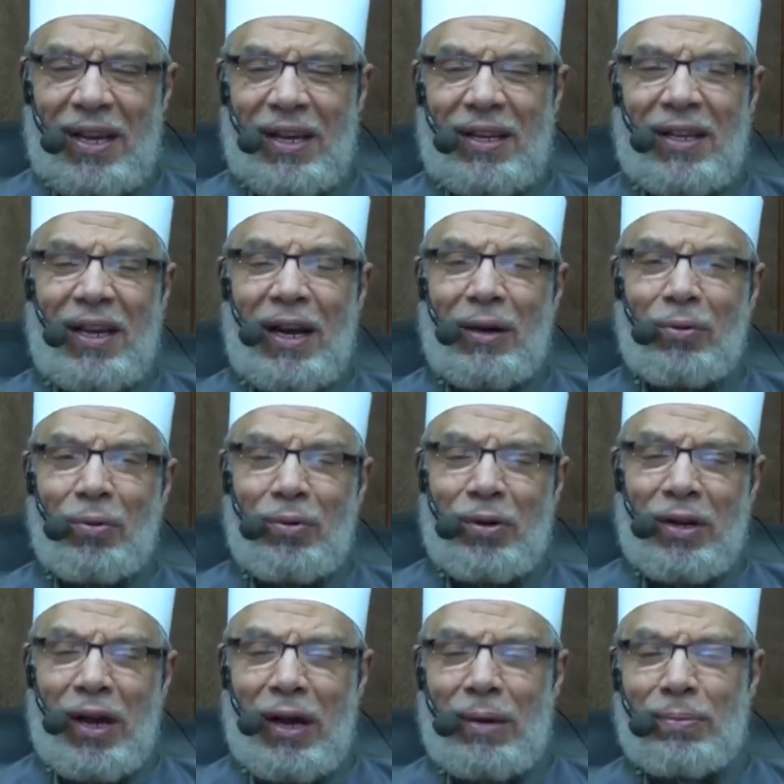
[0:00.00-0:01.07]
إنا
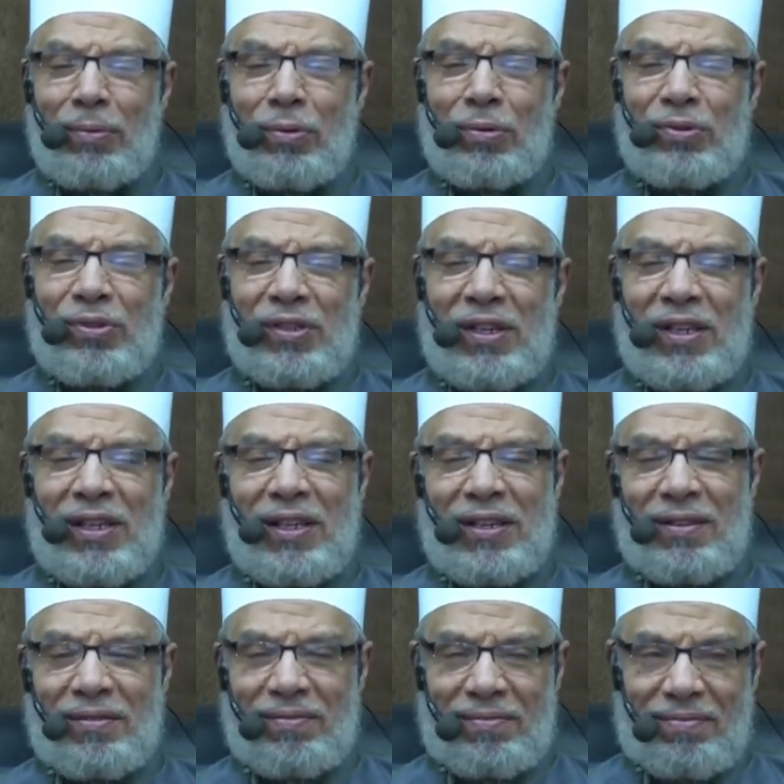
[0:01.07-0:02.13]
كنا مرسلين